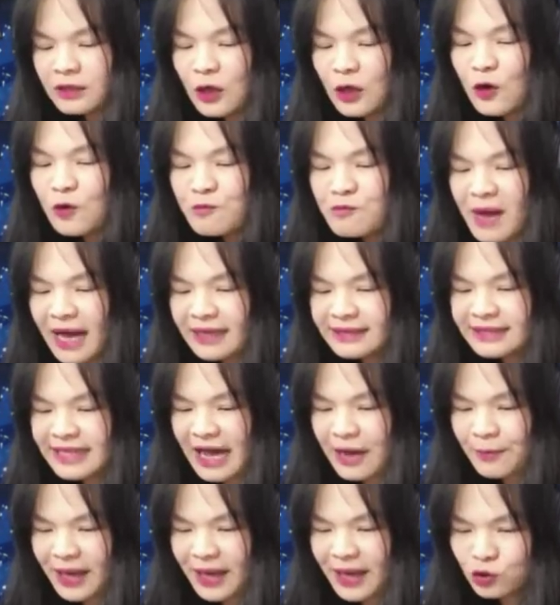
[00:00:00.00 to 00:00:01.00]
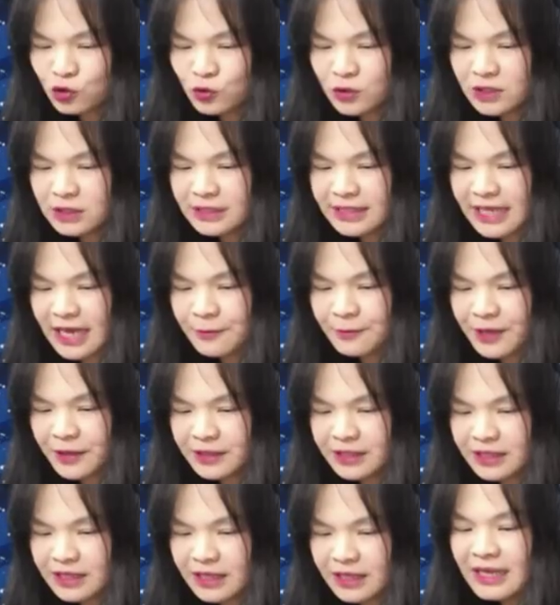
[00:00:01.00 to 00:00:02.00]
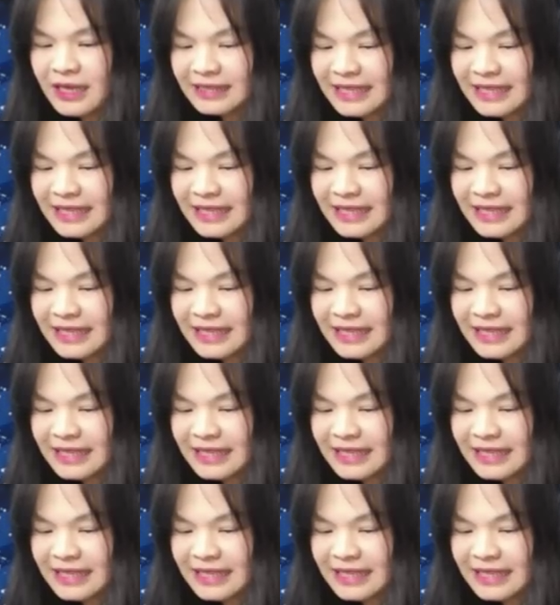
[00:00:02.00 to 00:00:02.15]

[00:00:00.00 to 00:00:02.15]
痛骂大阪驻日代表的